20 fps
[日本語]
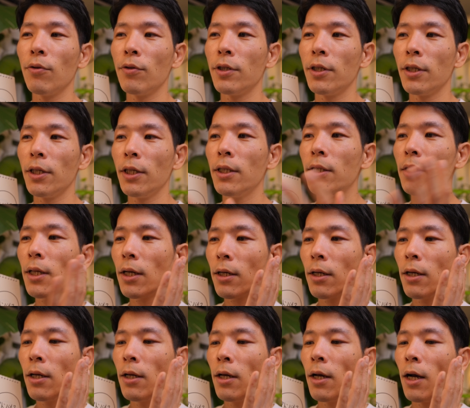るし、一
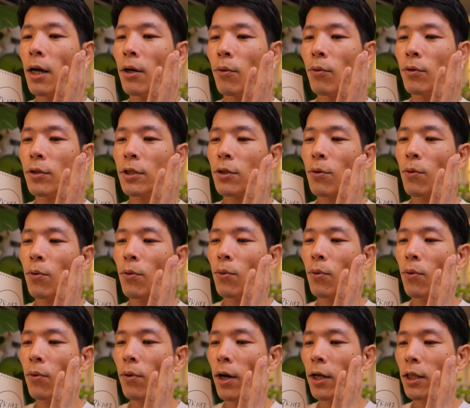旦、あの、思
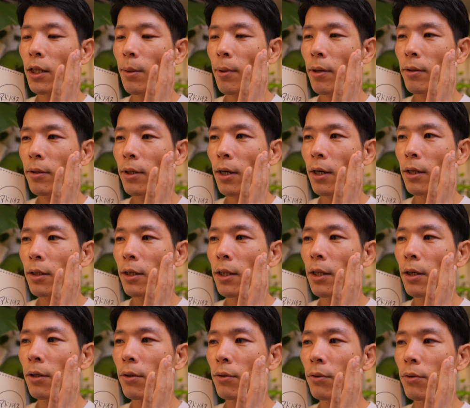考、頭の中に出
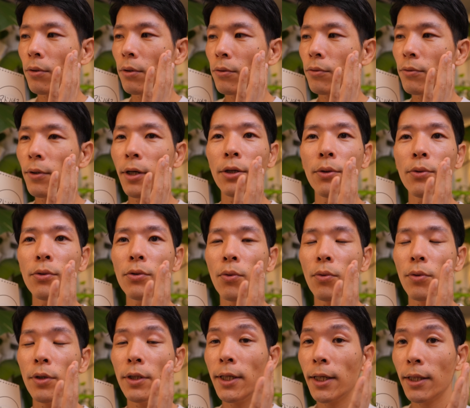てくる不安要素
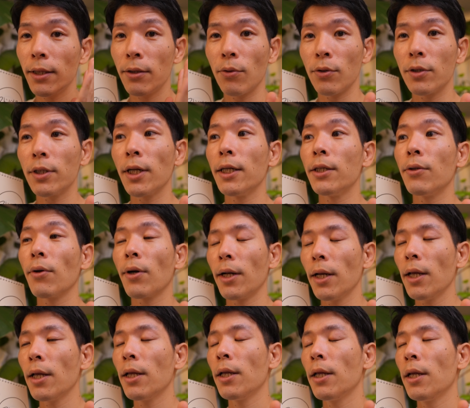をリセットしたりとか
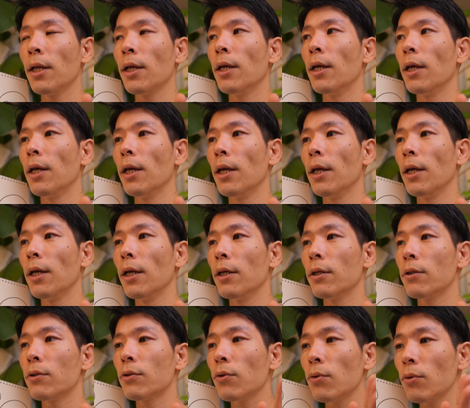ね、
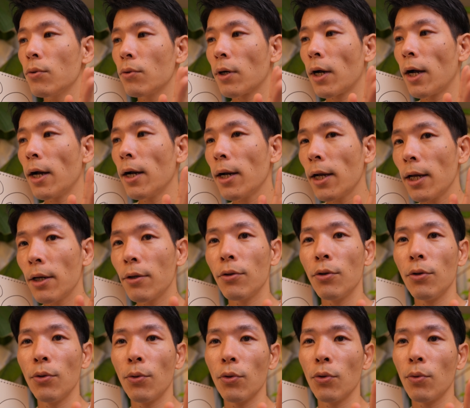えー、ちょっと考える
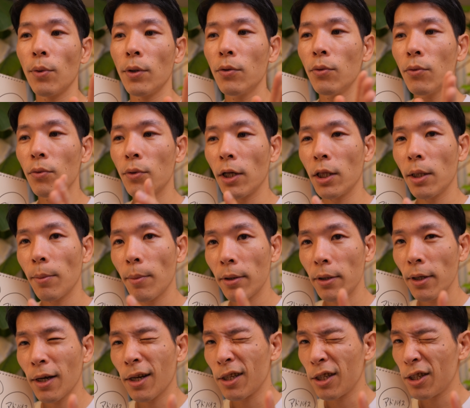ということは、ちょっと頭の
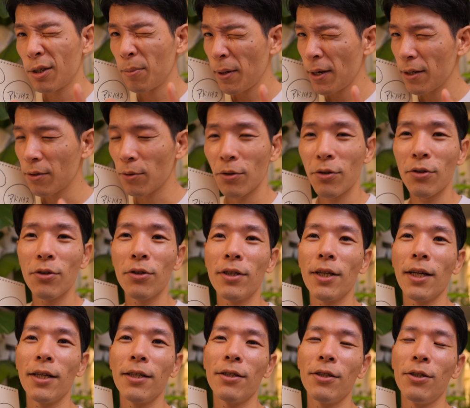中にスペースを作っ
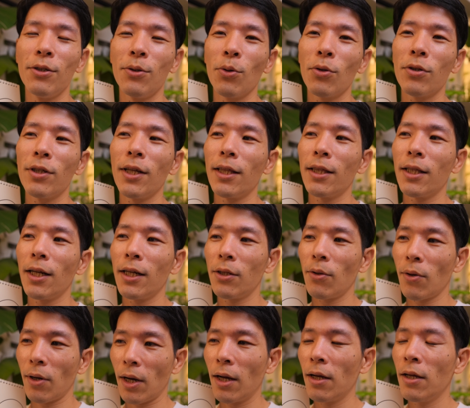たりすることだったり
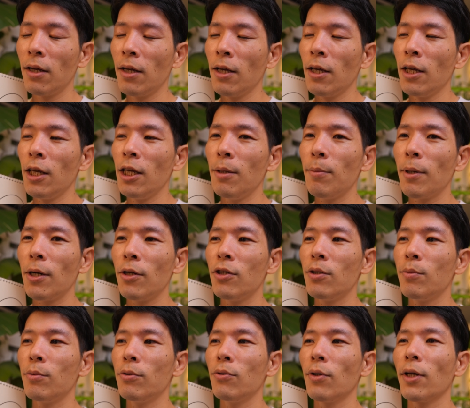とか、今の
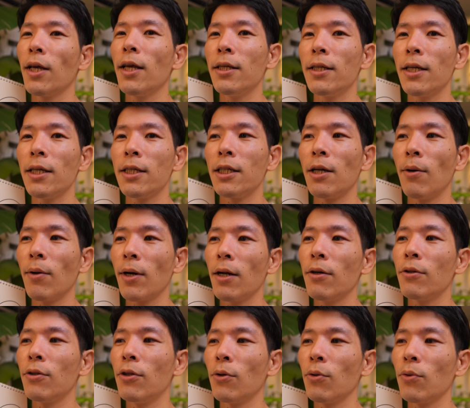自分の現在地がわか
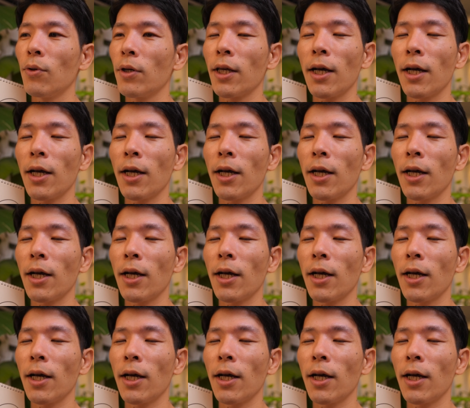るということは